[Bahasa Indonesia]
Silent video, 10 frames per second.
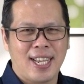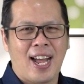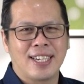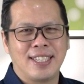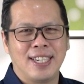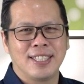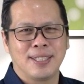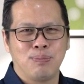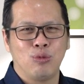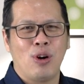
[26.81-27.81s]
ada
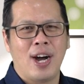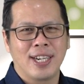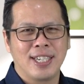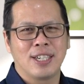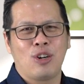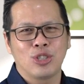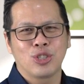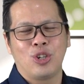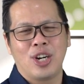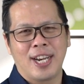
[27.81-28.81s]
sebuah
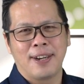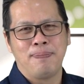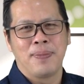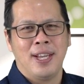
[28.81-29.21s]
kekosongan